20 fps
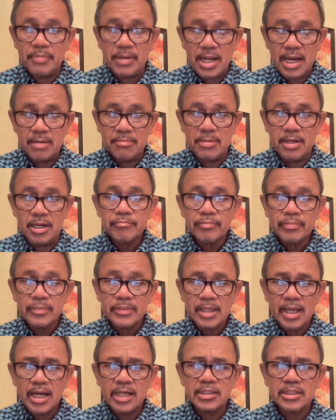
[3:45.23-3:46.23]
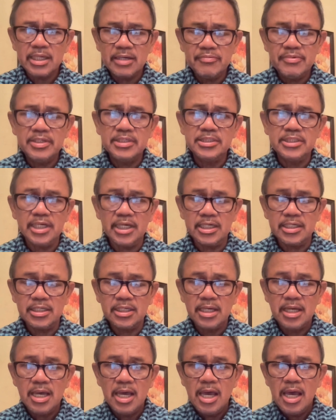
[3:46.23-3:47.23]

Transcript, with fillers: pa lamang ang TBJ